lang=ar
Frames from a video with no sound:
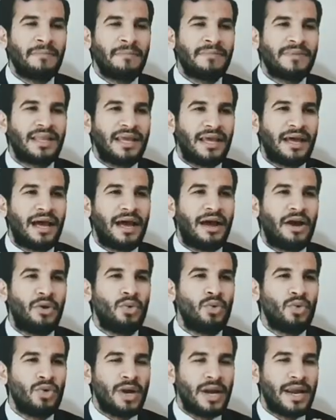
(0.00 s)
امتى
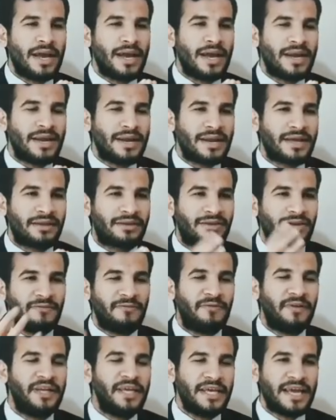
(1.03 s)
اقول ان
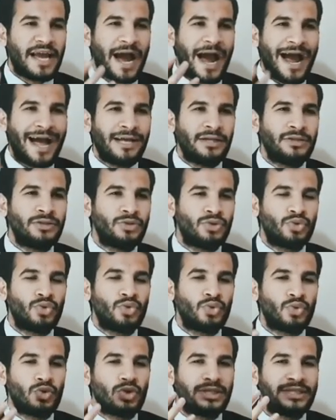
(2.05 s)
طفلي
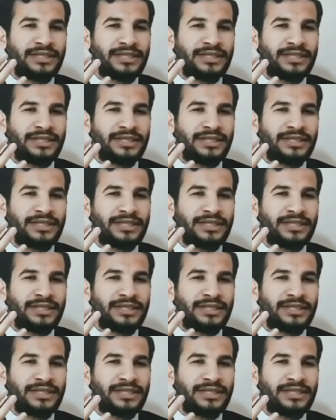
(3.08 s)
عنده